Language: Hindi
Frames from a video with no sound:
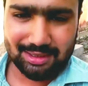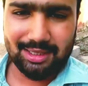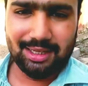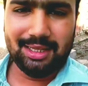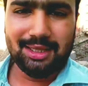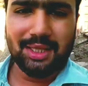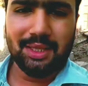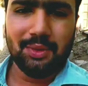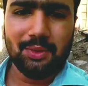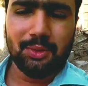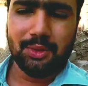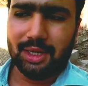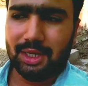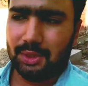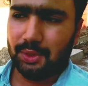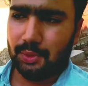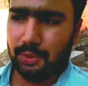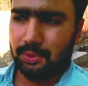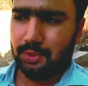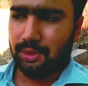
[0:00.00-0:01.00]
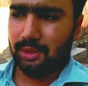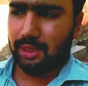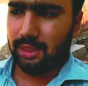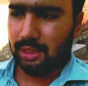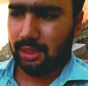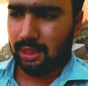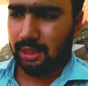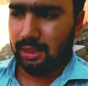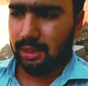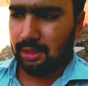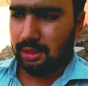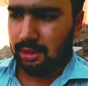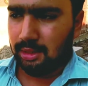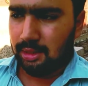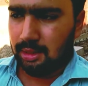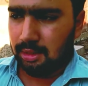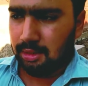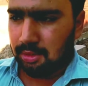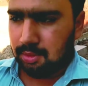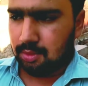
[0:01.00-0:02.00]
तीन दिन हो गए शुरू हुई हैं
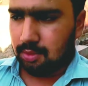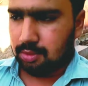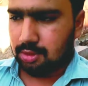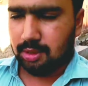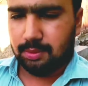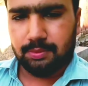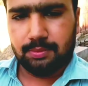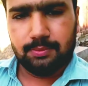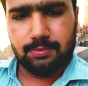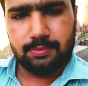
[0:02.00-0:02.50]
तो जब